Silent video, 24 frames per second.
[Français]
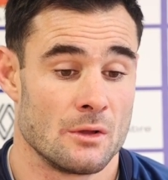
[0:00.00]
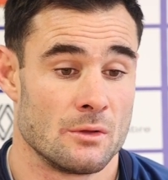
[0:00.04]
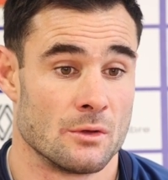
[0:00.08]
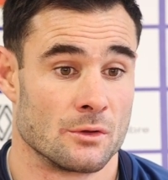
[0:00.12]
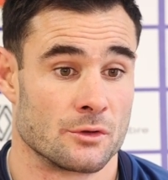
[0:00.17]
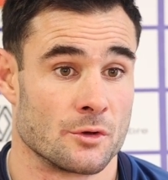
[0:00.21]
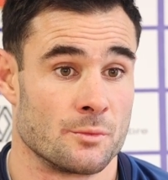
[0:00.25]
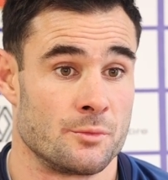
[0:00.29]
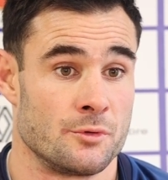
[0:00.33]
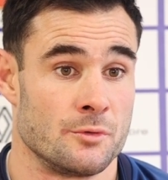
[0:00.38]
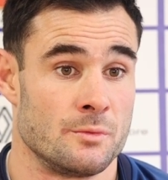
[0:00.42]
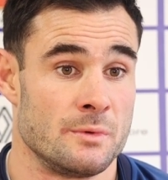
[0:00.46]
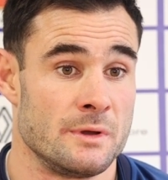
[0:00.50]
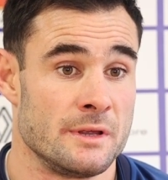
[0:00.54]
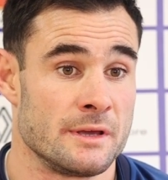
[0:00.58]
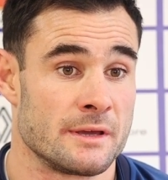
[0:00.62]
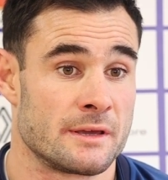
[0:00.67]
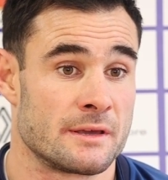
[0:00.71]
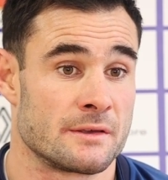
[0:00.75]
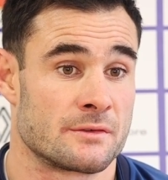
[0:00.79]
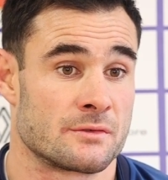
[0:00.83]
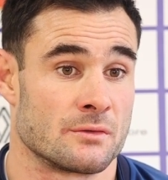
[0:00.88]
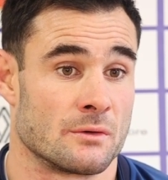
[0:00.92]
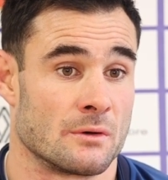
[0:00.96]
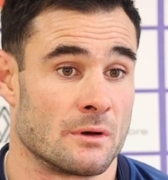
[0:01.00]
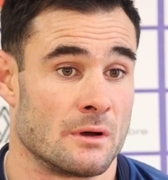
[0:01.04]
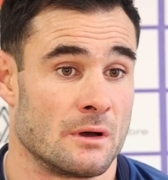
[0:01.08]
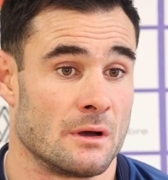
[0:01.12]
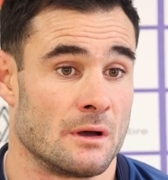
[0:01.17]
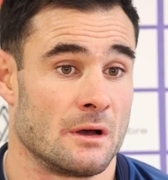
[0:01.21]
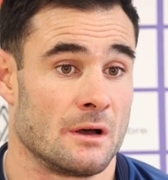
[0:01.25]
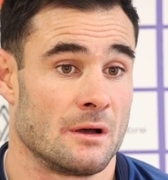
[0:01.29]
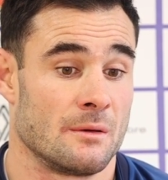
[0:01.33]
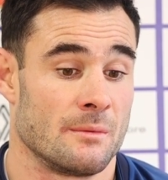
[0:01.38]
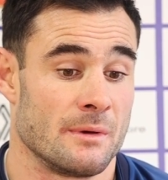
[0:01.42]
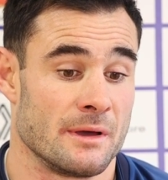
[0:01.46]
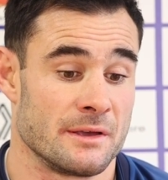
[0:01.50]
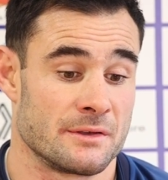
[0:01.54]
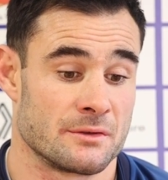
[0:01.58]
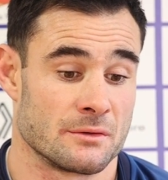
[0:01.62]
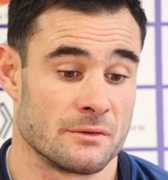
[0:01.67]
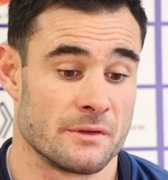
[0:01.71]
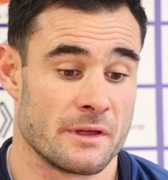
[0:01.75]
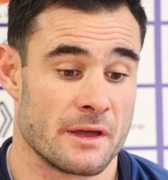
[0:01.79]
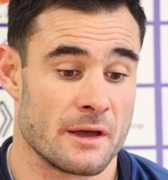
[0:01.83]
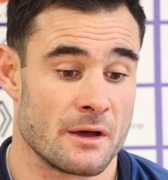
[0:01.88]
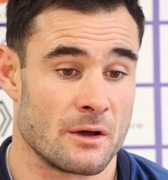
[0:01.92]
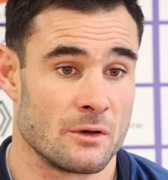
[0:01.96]
notre public, ils sont, bah, ils
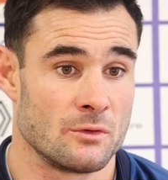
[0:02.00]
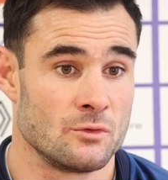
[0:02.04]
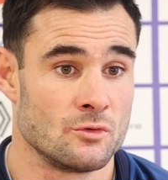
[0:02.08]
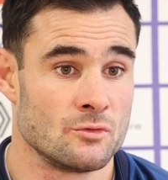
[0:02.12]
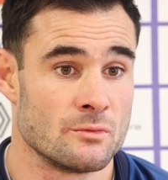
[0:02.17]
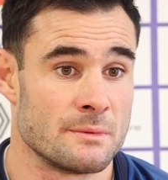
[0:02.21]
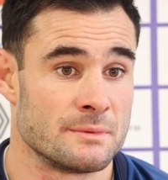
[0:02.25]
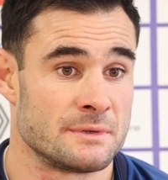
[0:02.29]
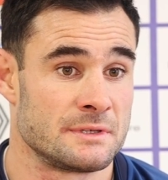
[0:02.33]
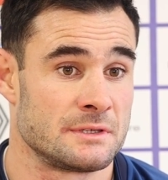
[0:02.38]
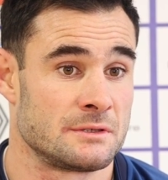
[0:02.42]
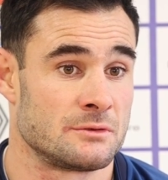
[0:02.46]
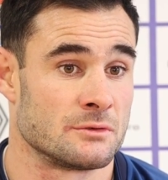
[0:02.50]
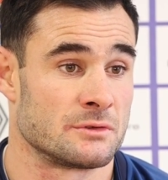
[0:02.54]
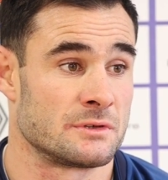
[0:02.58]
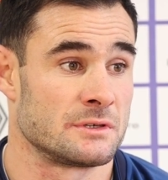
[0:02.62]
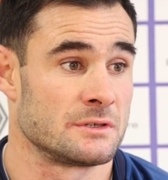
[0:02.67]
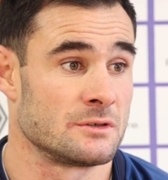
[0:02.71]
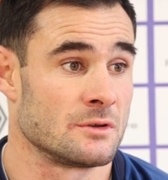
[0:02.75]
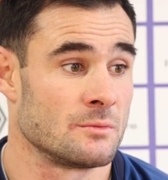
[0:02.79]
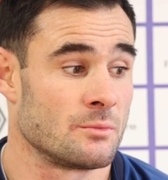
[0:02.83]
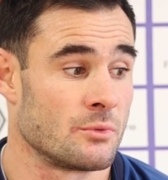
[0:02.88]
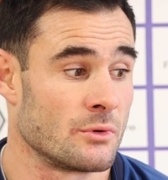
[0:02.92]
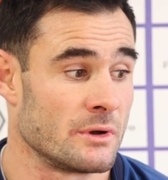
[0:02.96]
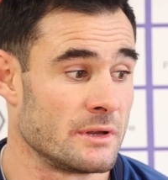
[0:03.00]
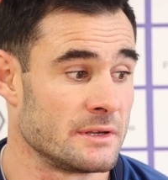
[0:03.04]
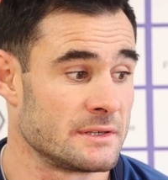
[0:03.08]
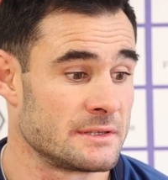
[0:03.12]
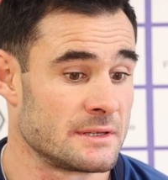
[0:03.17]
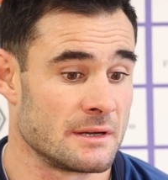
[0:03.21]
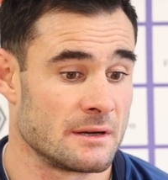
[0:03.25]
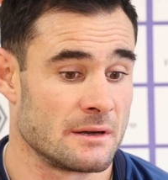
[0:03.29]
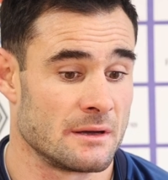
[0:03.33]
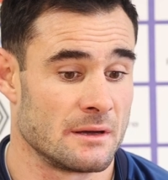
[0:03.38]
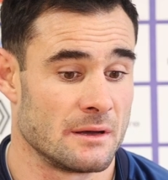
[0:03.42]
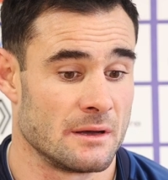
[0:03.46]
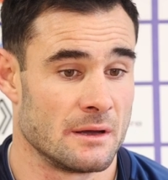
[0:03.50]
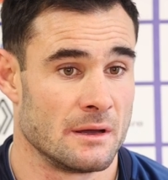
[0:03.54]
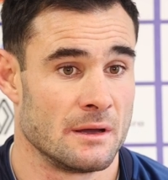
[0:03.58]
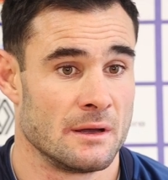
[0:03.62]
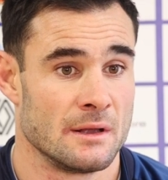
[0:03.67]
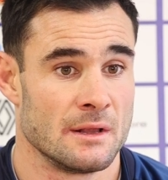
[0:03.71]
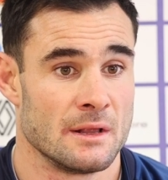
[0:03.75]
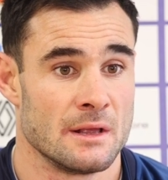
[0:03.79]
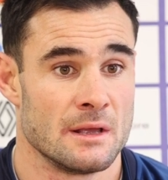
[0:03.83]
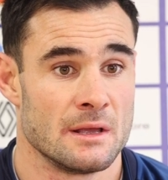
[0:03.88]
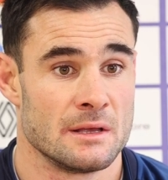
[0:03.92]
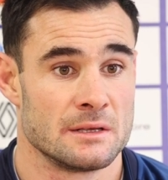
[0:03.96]
sont derrière nous, même si cette saison pour l'instant
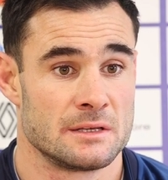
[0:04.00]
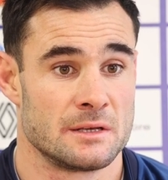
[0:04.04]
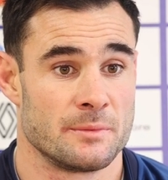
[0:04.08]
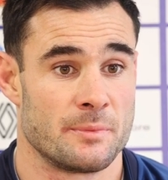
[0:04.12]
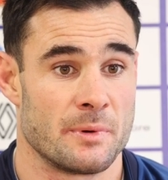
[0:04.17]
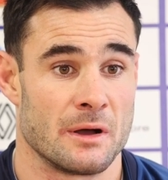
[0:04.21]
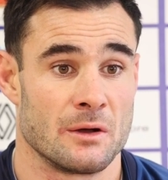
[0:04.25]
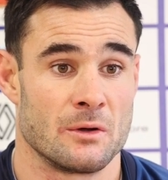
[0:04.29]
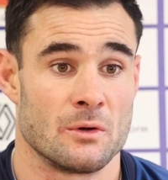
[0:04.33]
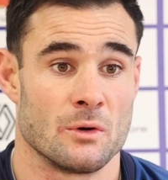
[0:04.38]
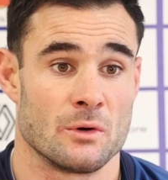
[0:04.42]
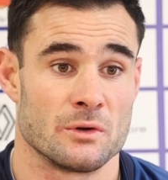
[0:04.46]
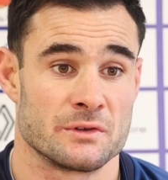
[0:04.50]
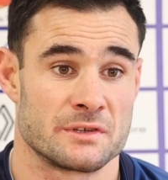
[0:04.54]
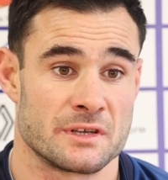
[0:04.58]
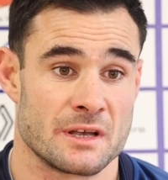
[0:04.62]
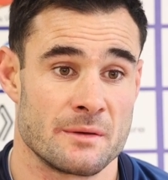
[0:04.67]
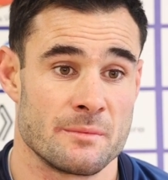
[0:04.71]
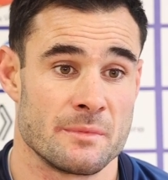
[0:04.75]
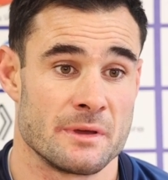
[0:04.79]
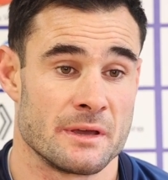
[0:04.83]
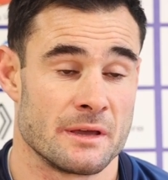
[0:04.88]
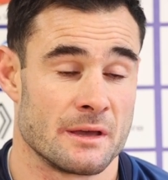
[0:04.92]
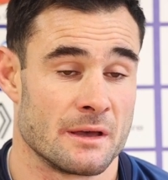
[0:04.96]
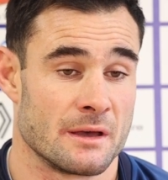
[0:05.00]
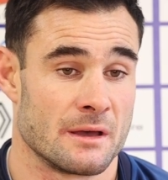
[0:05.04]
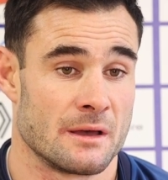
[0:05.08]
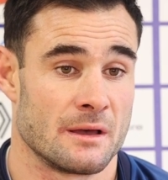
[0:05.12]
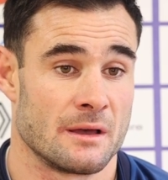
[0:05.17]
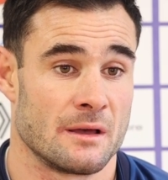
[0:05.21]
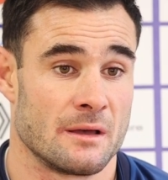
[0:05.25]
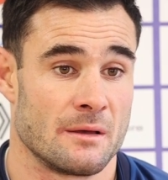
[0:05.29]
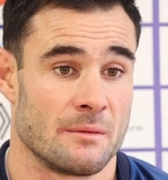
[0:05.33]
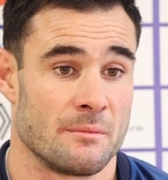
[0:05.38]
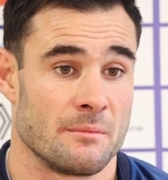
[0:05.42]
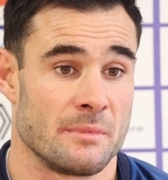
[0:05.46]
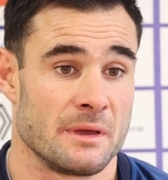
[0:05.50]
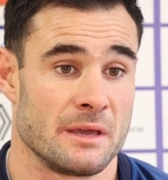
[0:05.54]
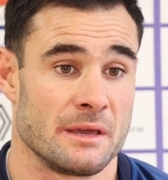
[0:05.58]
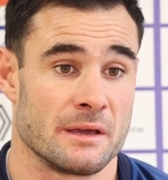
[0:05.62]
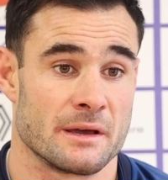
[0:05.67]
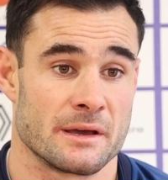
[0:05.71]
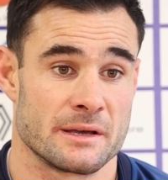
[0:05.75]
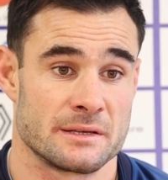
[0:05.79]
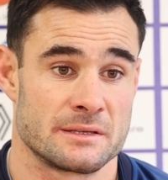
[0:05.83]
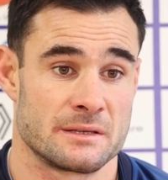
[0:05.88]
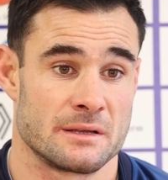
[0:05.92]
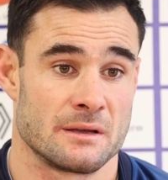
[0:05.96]
c'est pas encore ça, mais, mais
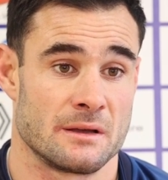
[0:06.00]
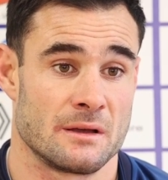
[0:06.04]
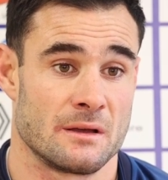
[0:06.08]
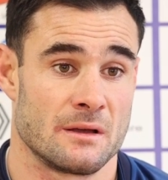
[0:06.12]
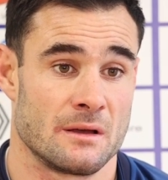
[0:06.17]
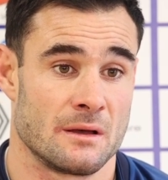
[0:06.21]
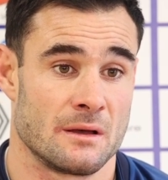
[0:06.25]
il reste,